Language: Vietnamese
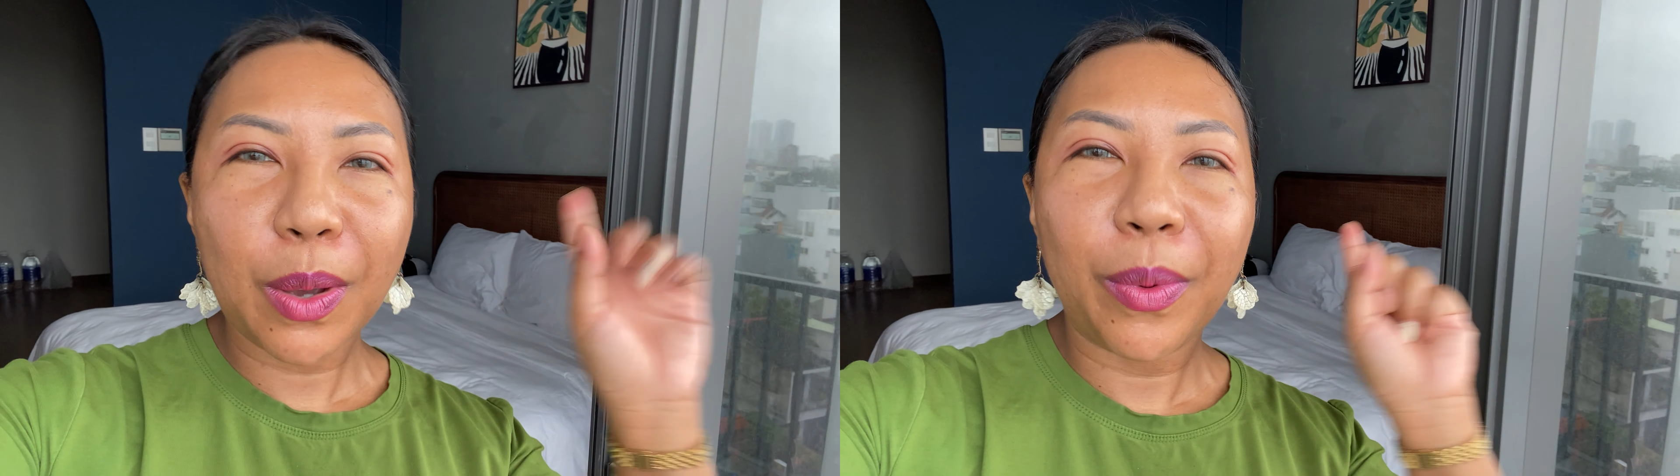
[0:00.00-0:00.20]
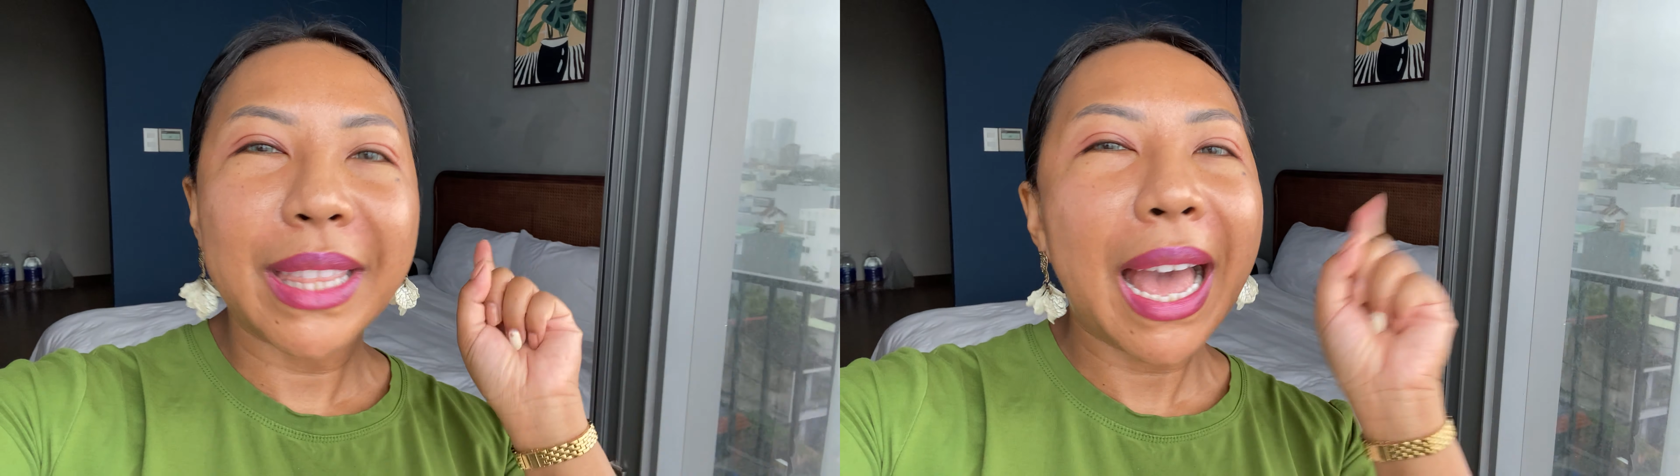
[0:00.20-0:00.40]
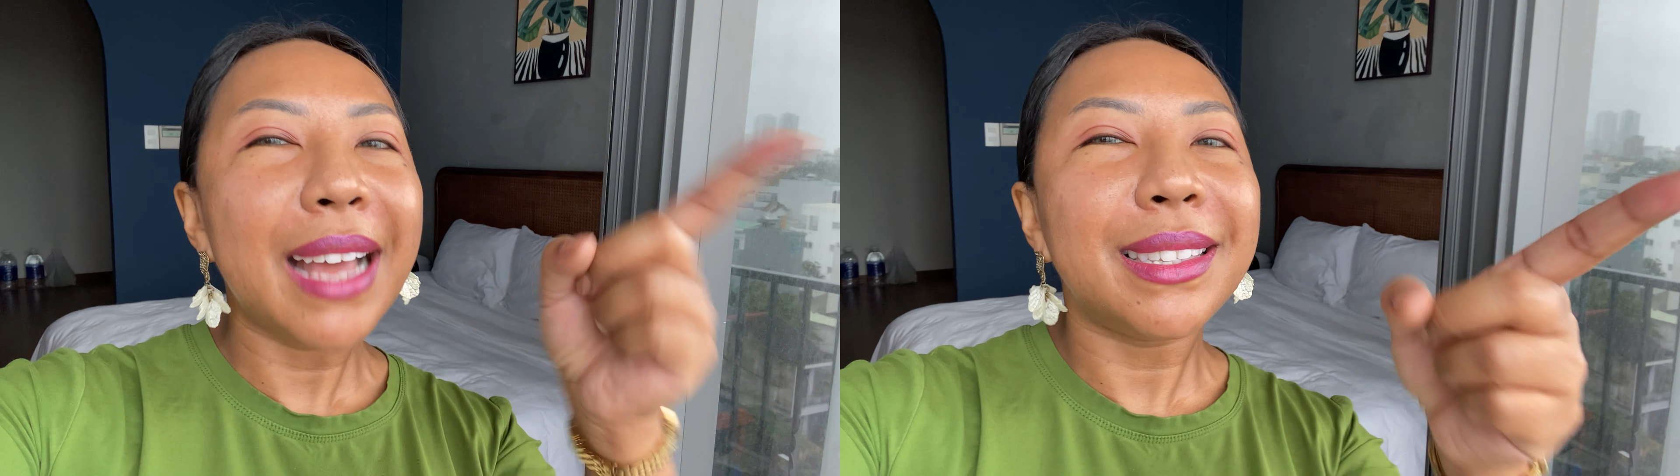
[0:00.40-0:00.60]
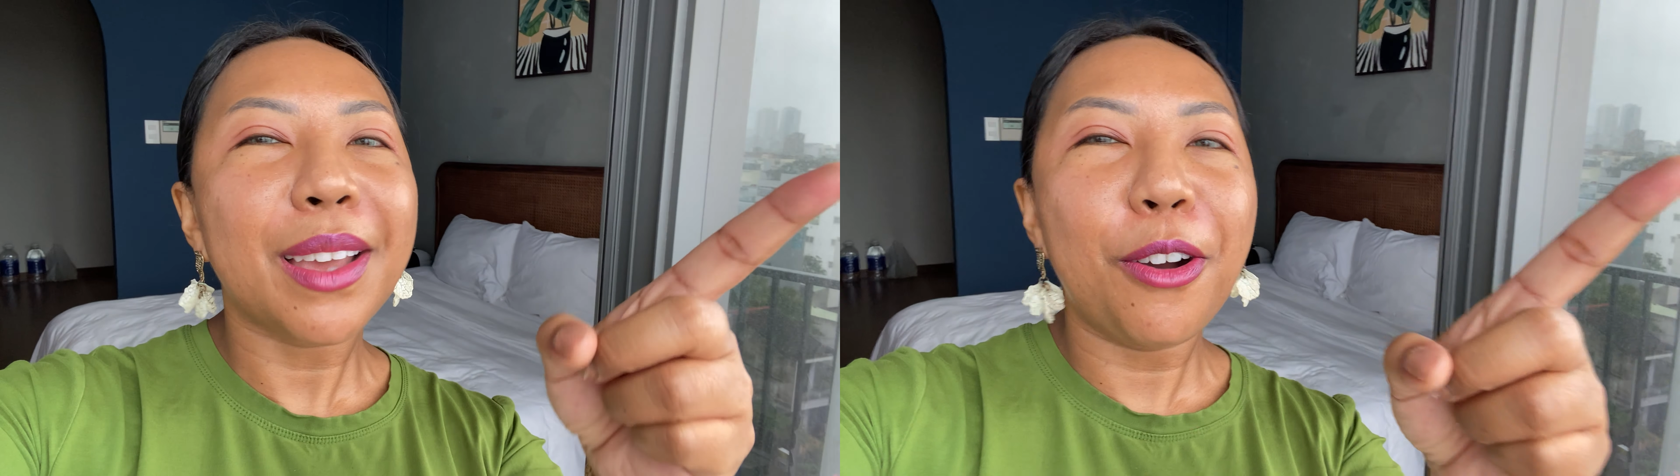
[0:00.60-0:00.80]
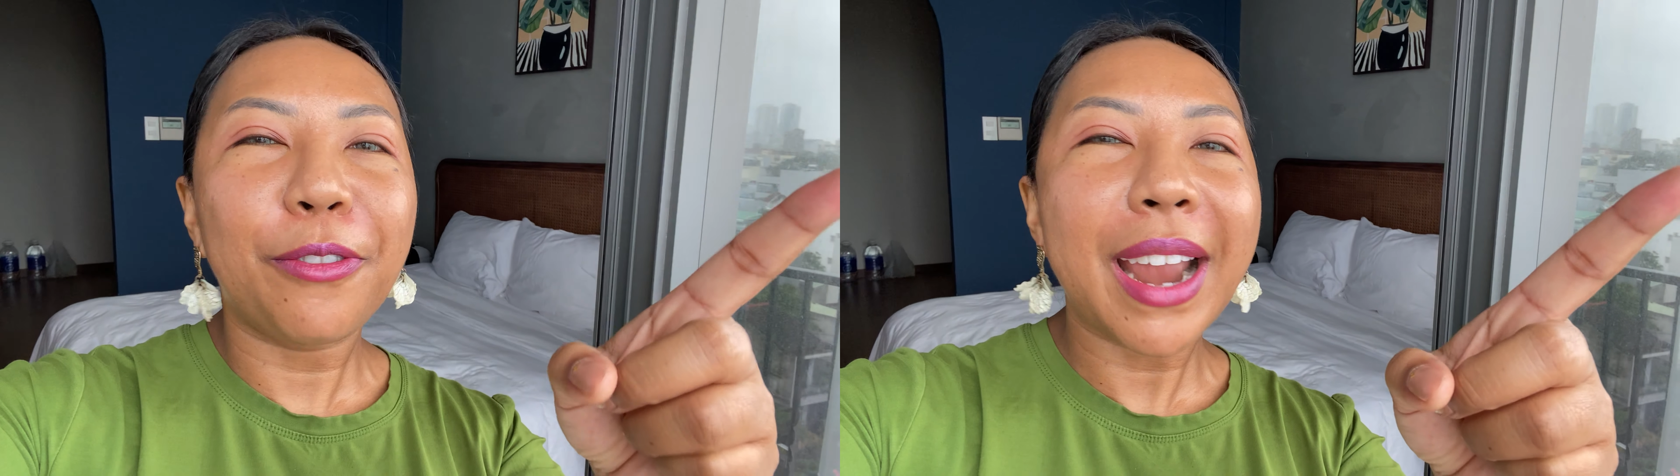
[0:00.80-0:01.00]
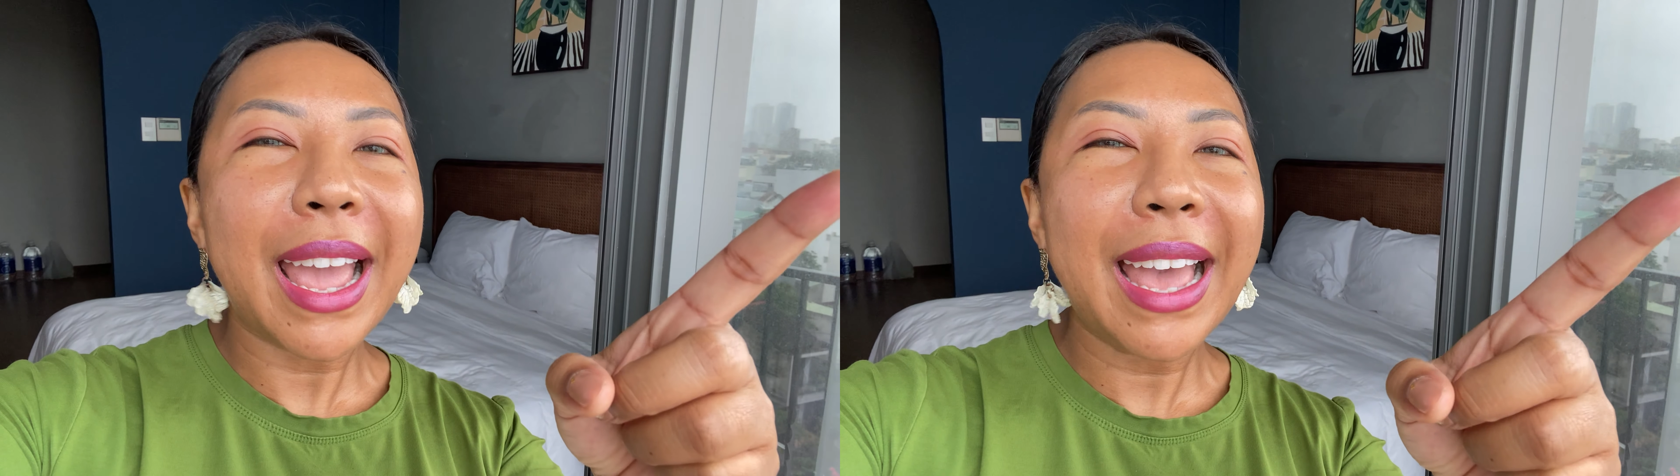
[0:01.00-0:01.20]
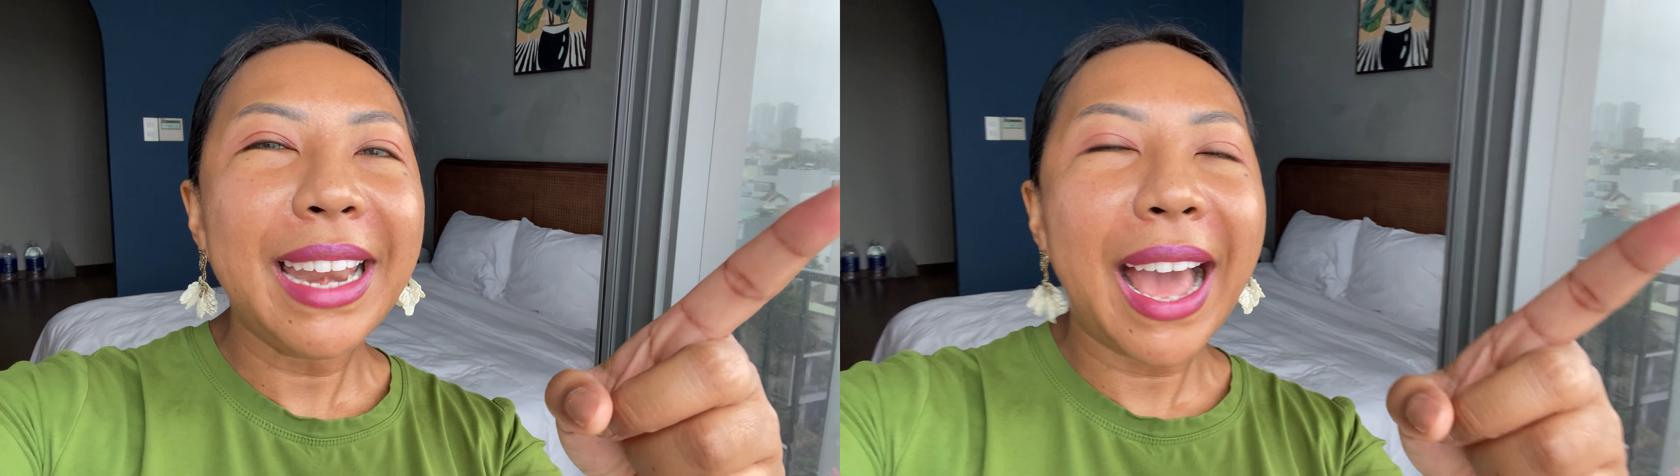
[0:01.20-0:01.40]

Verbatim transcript: So with that, over and